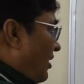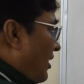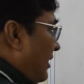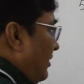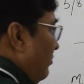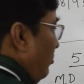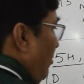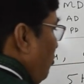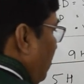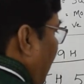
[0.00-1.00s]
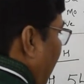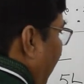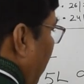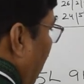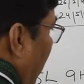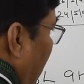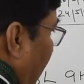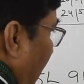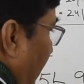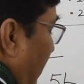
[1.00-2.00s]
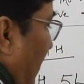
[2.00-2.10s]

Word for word: आठ उन्नीस को इनका